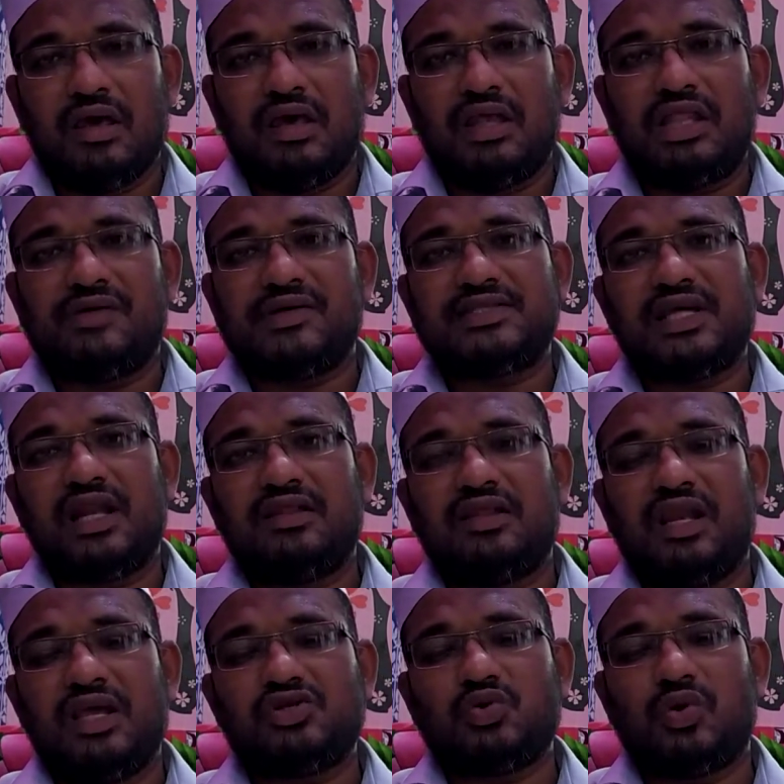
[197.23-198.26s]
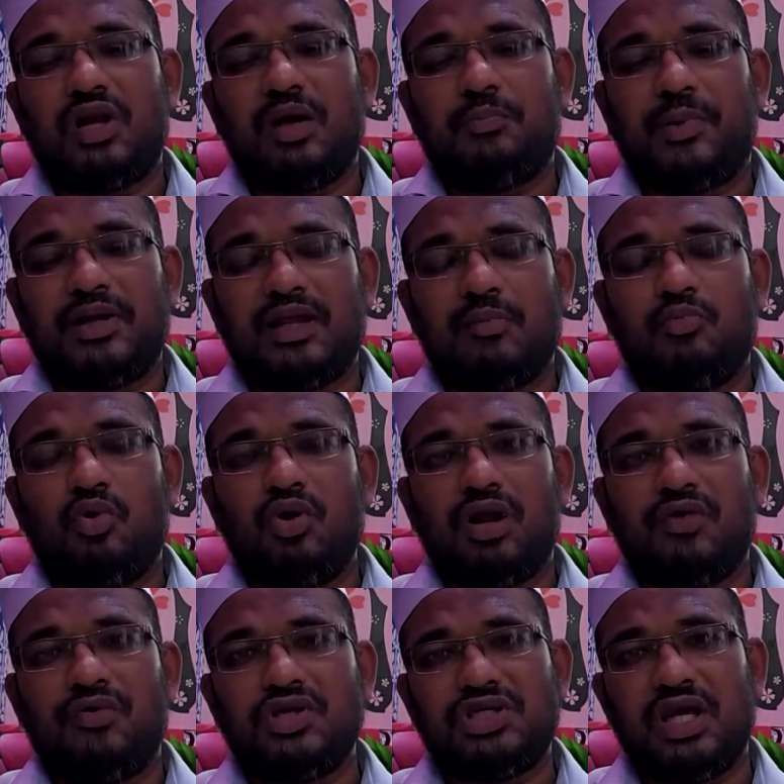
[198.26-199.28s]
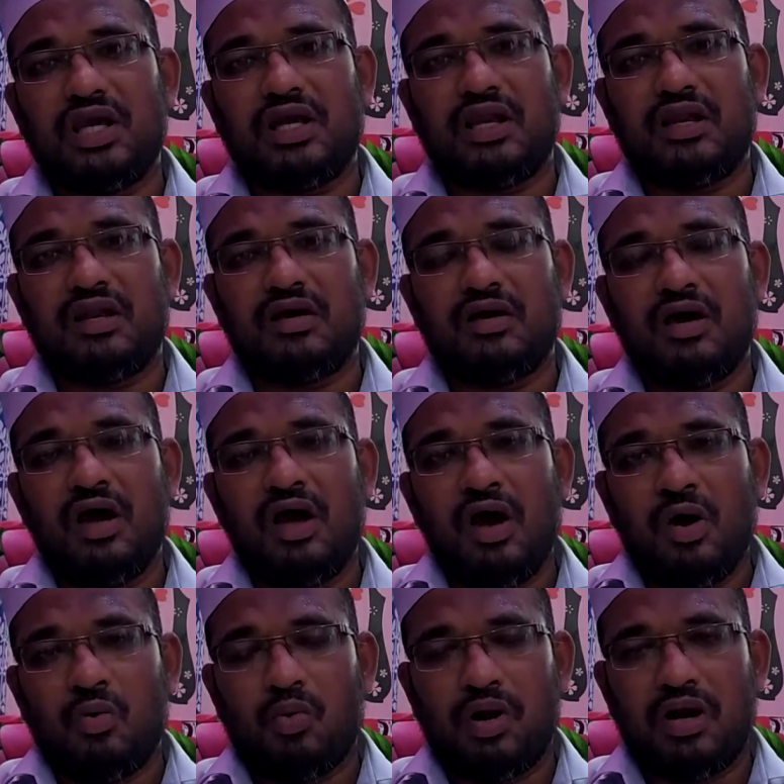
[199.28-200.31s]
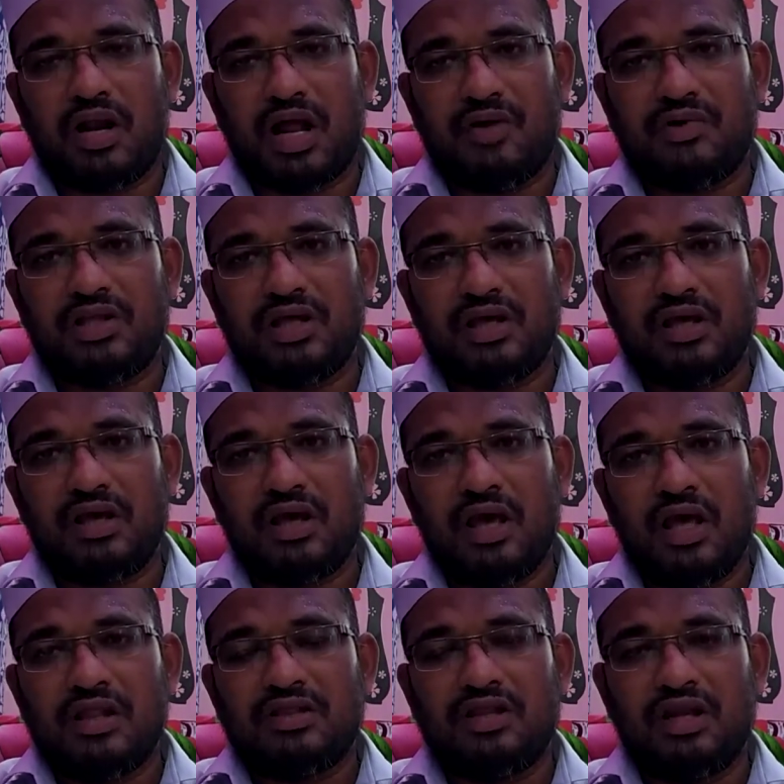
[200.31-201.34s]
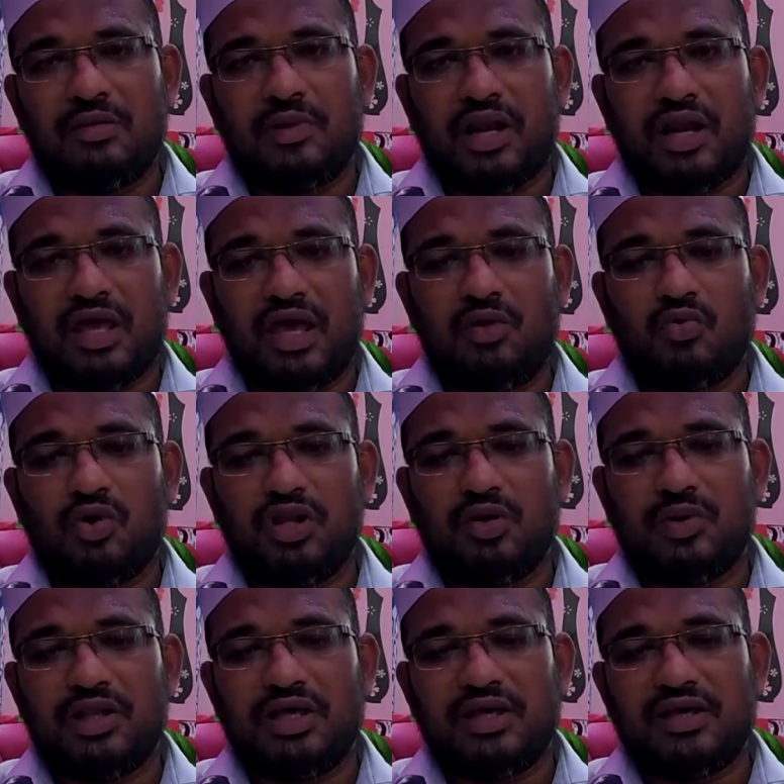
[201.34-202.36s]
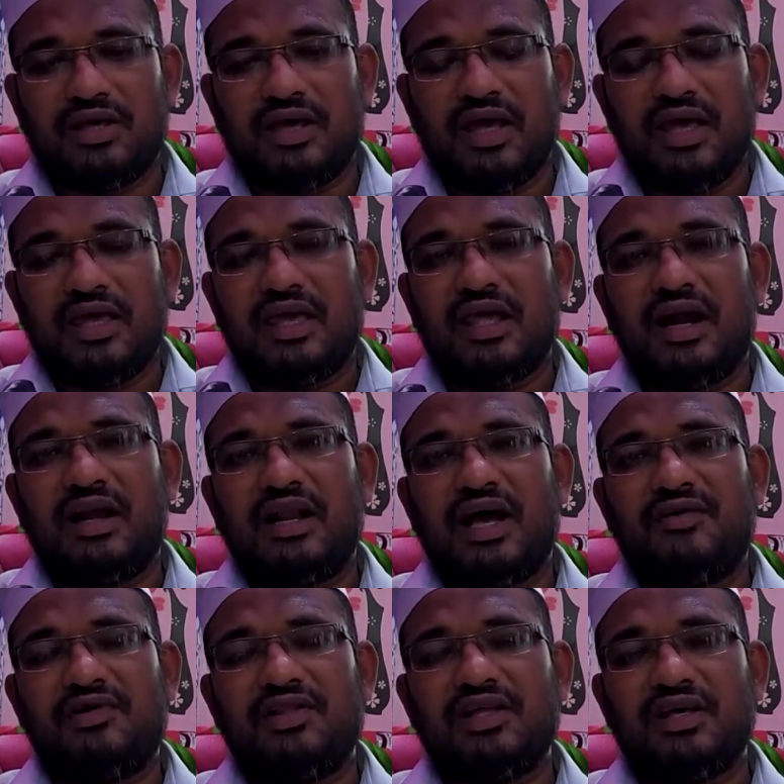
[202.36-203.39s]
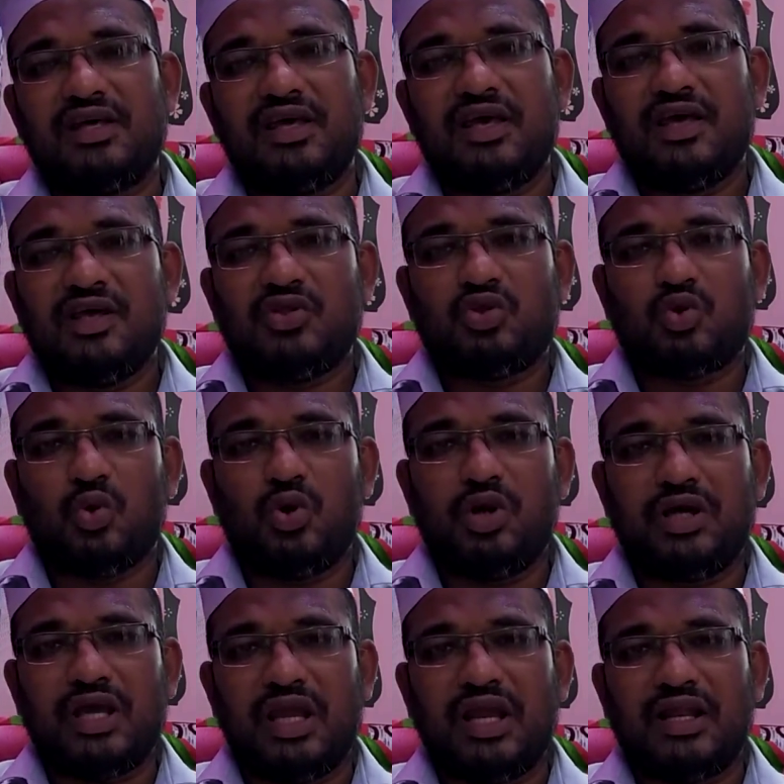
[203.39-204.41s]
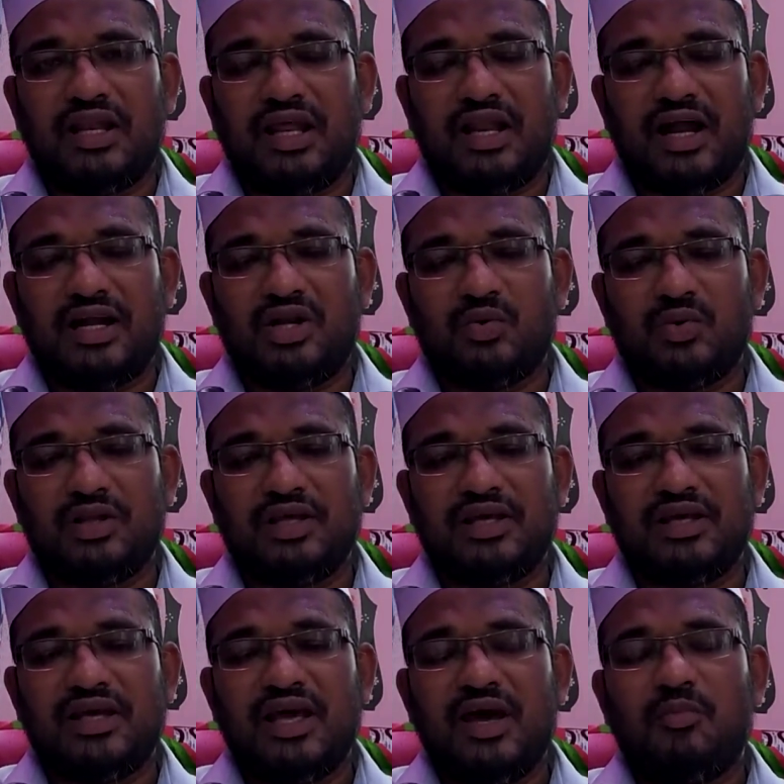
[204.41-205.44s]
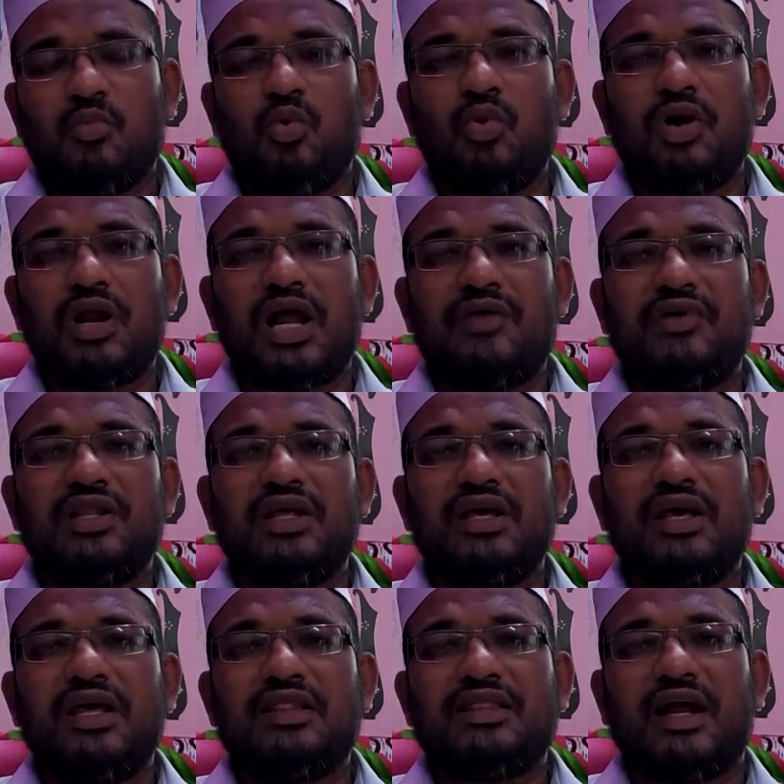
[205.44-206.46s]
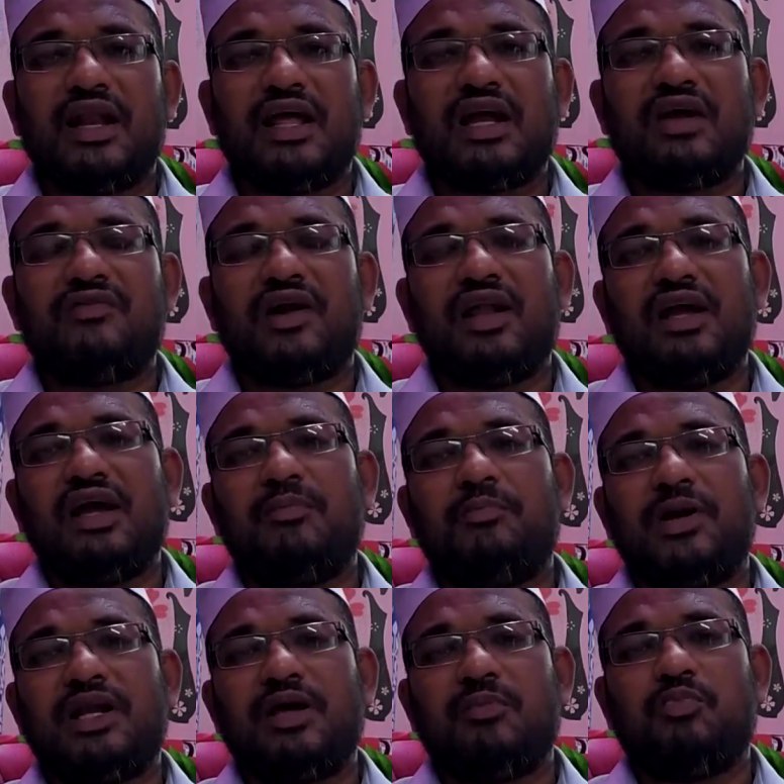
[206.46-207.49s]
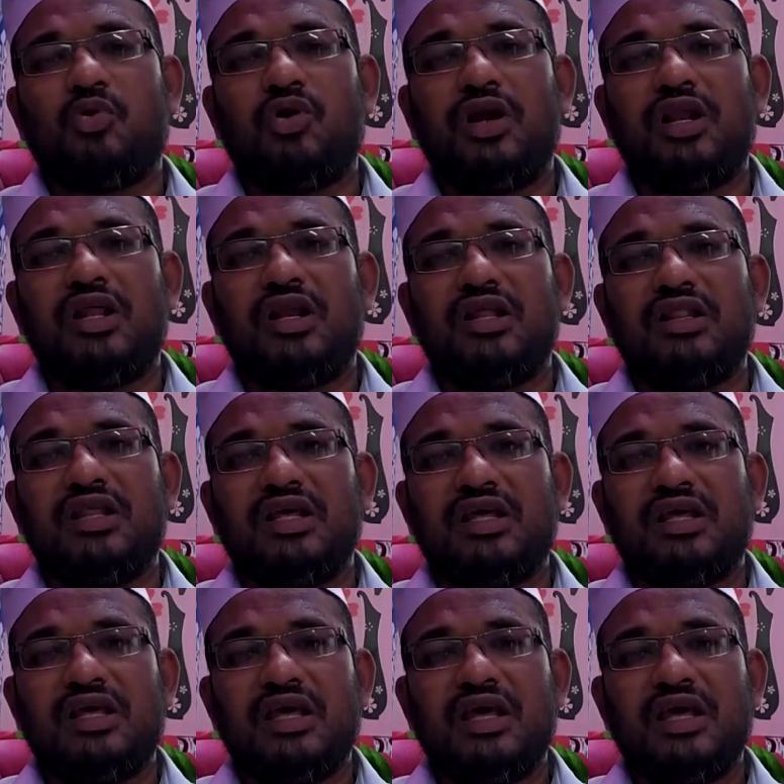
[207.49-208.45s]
இந்த வசனத்திலே சொல்லப்பட்ட மூன்று விஷயங்கள் ஒன்றாவது திருமறையை ஓதுவது இரண்டாவது தொழுகையை நிலைநாட்டுவது மூன்றாவது தனக்கு வழங்கப்பட்ட பொருளிலிருந்து